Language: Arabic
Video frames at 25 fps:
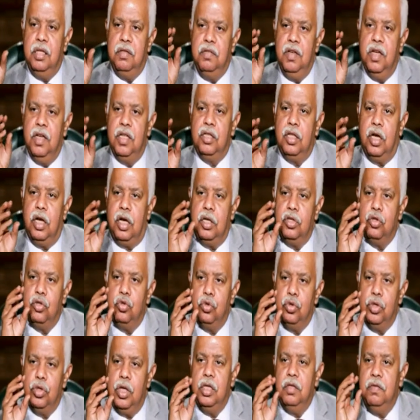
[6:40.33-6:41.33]
فيها
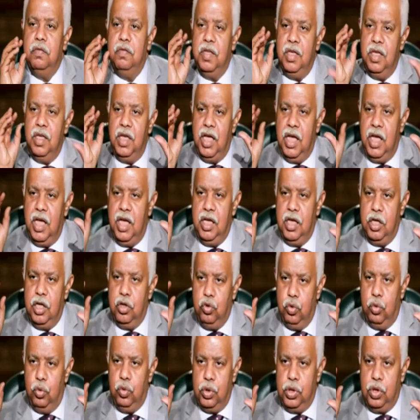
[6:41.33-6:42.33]
تخصصات في النهاية
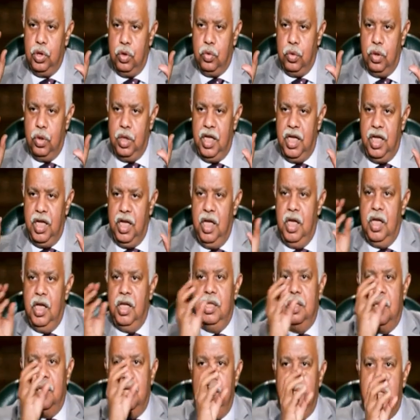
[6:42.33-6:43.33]
الدروس دي كلها
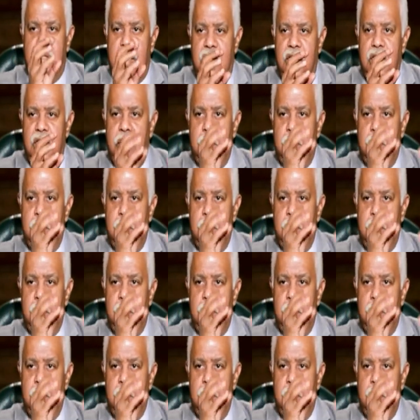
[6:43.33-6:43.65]
تنتهي